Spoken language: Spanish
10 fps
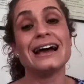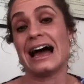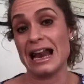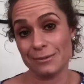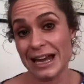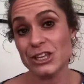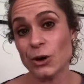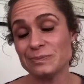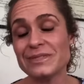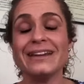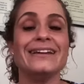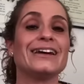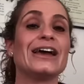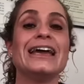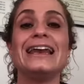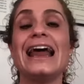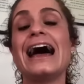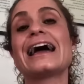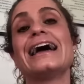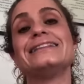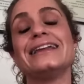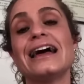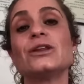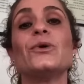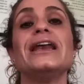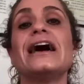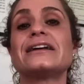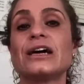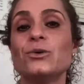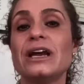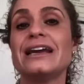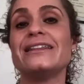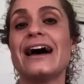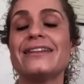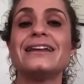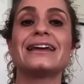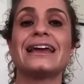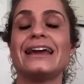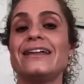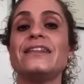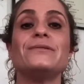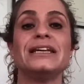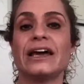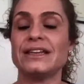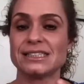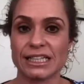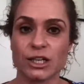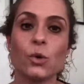al baño en la cantidad o en la regularidad que debería de ser.